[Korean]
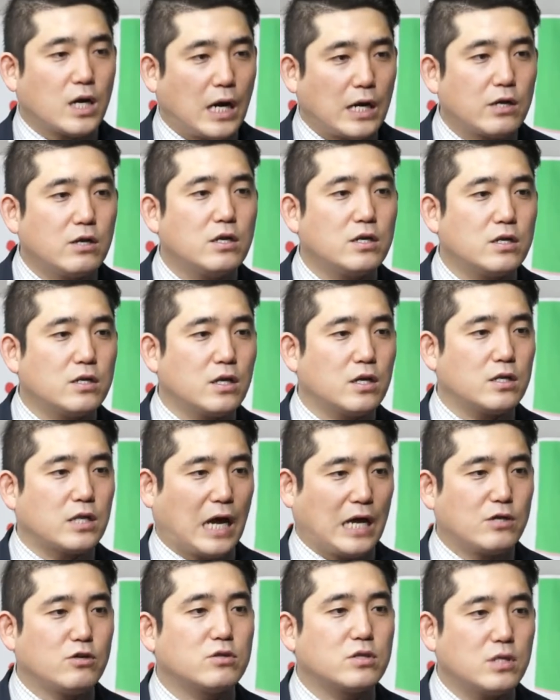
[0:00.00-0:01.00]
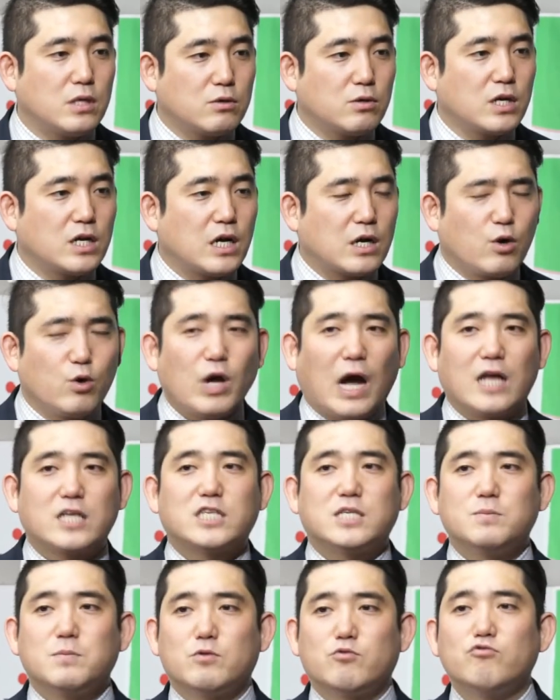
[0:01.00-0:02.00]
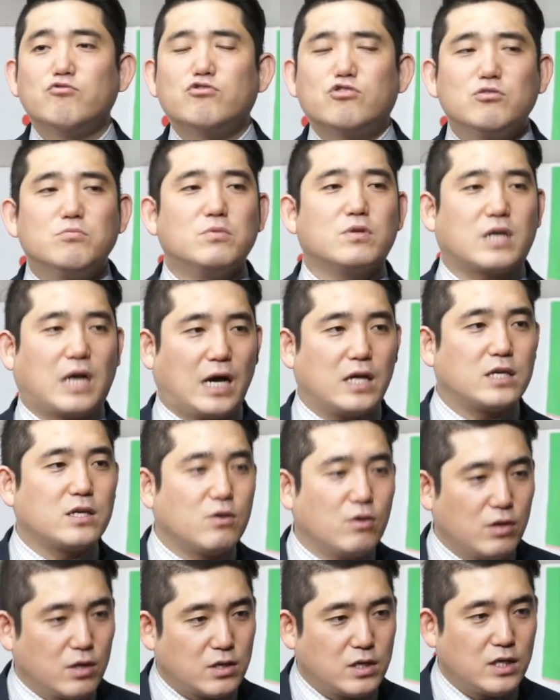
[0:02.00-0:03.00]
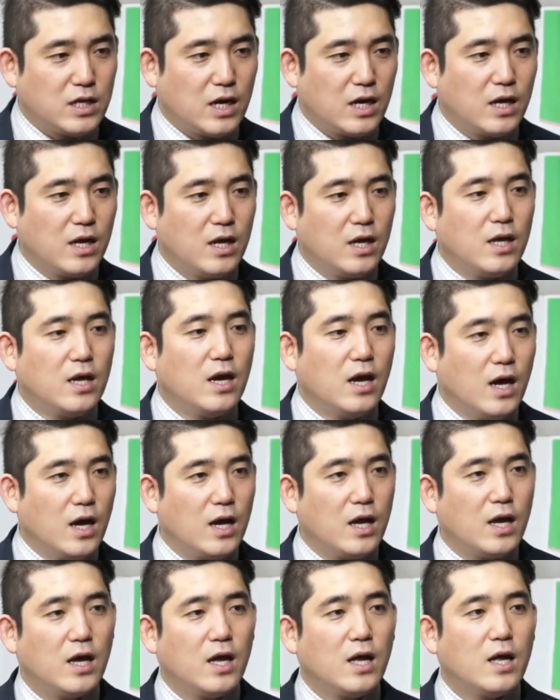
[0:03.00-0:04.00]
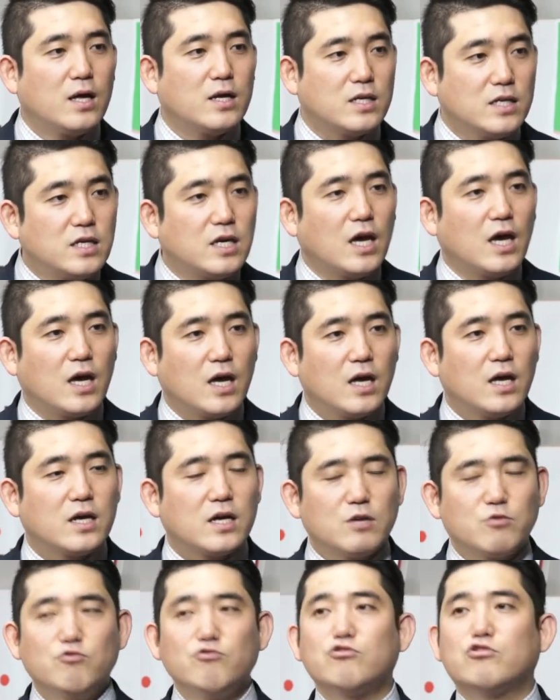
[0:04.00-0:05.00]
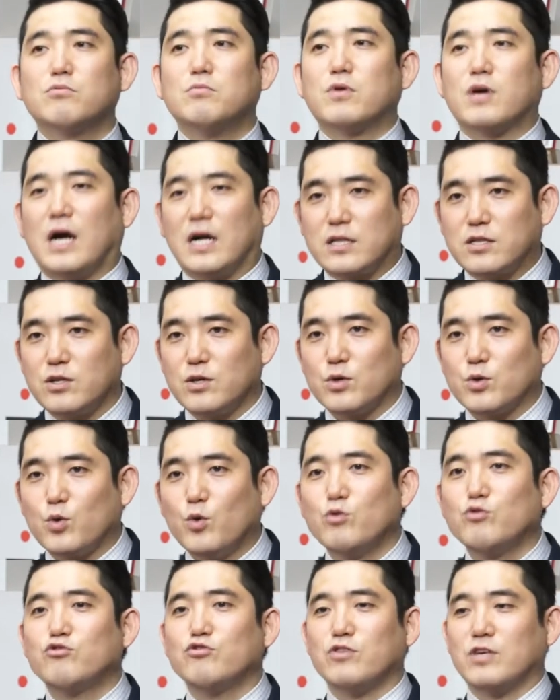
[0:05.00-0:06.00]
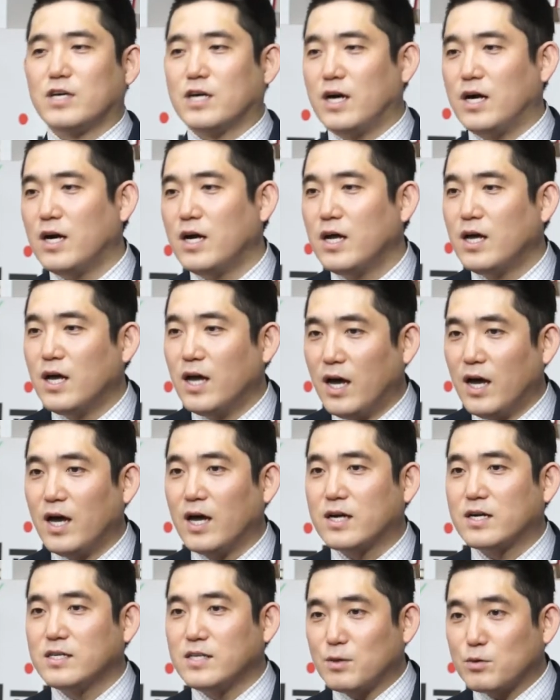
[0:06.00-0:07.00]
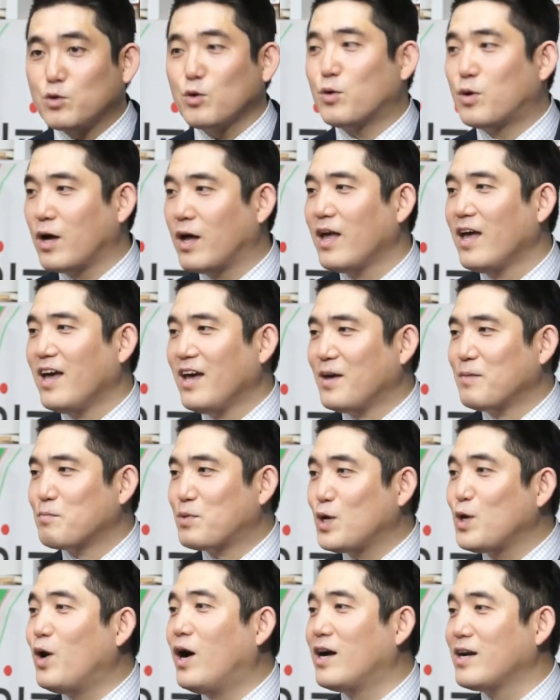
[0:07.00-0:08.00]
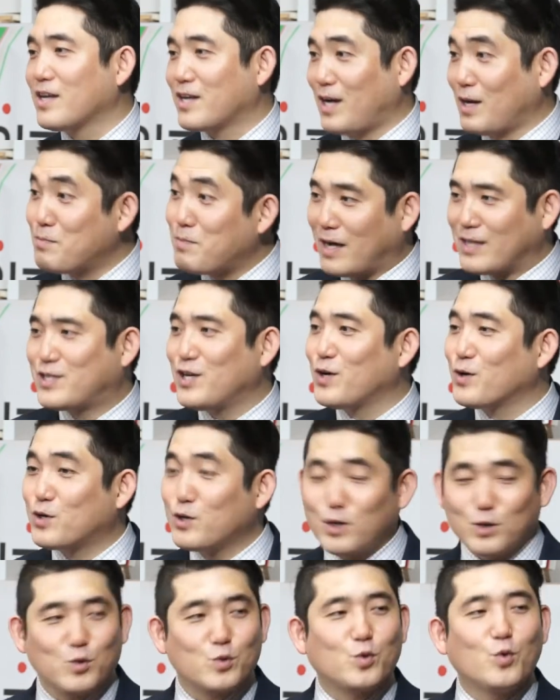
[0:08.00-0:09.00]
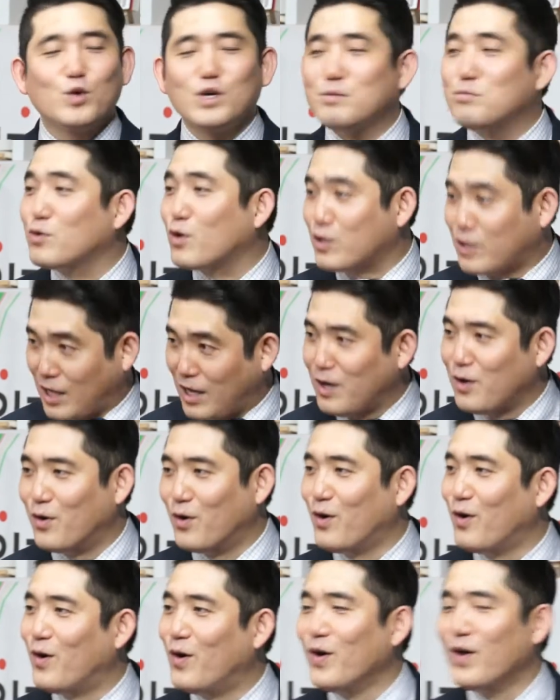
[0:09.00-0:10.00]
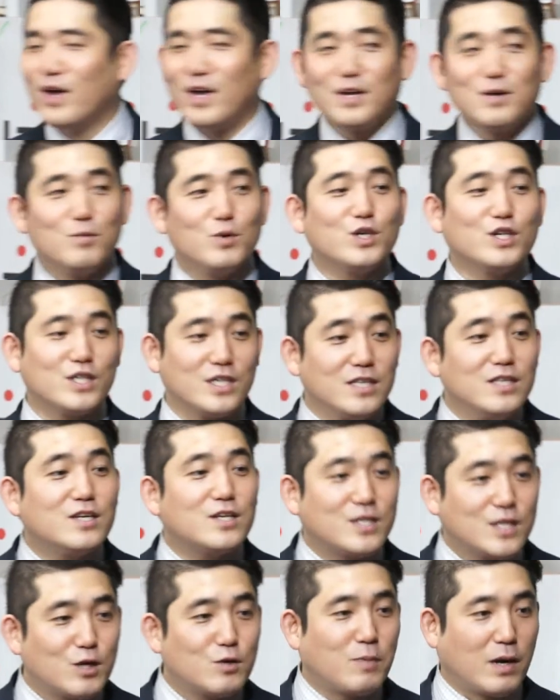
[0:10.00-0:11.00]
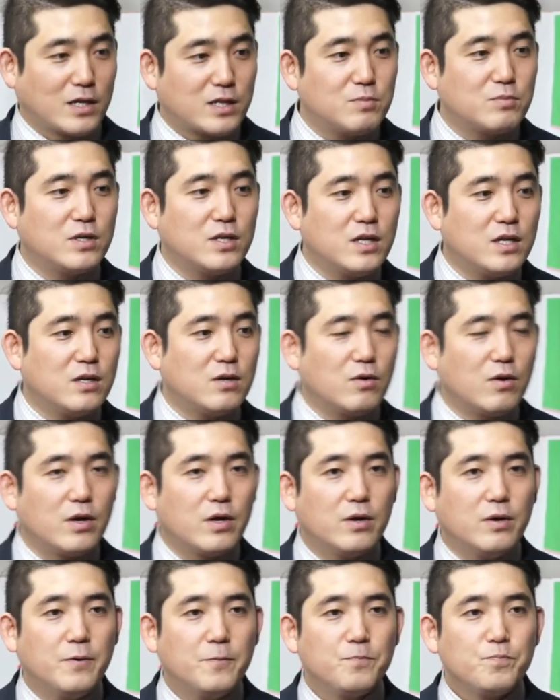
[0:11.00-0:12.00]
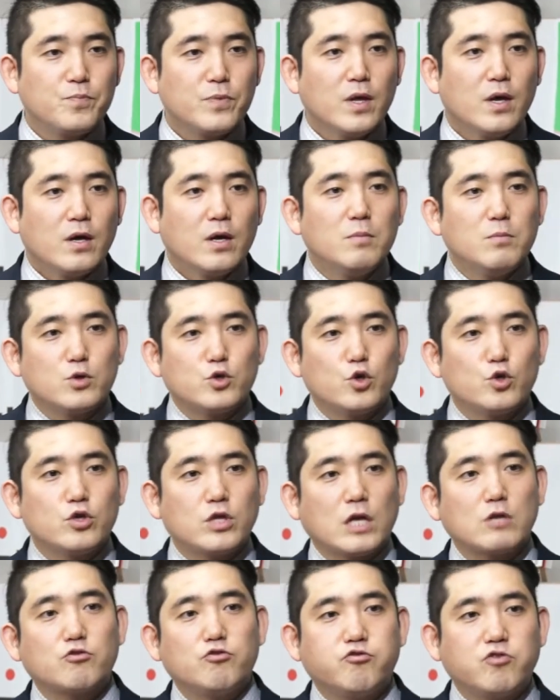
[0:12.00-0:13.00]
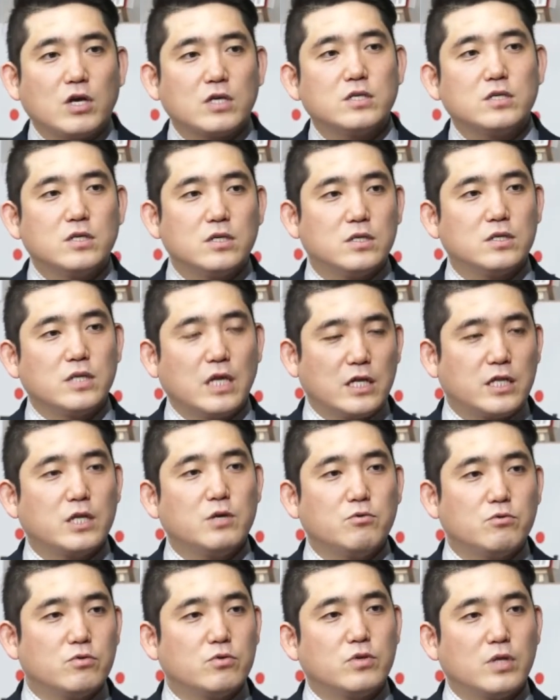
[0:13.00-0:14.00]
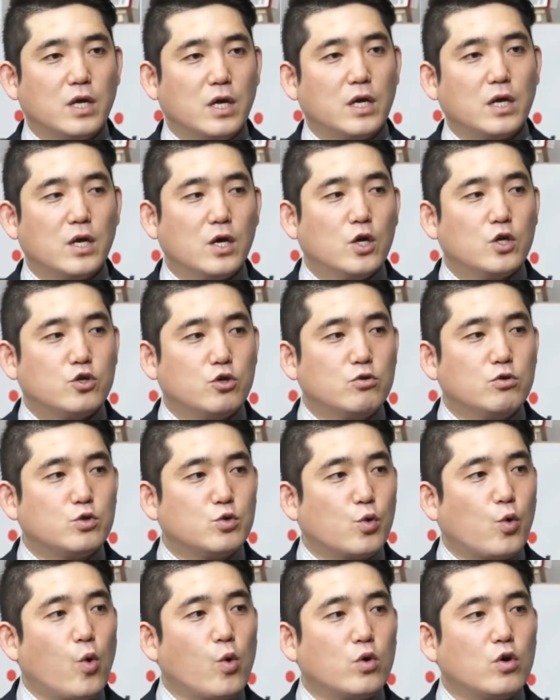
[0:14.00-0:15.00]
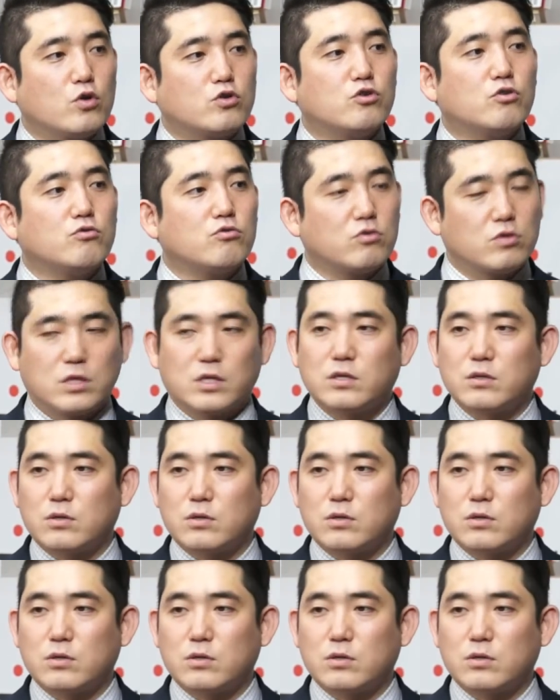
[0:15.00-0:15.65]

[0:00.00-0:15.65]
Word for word: 강연을 다녔더라고요. 그러니까 거의 아침에 눈 뜨면 가는 거예요, 그냥. 예. 이게. 그러니까 눈 뜨면 갔어요. 돈 주니까. 예, 그냥 또 필요하니까 맞춰요 그게 또 동기부여가 돼요. 이거 뭐 있는 그대로 말씀드리는 거예요. 그러면 뭐 전다 두 가지를 내세우는데 저는 좀 공격적으로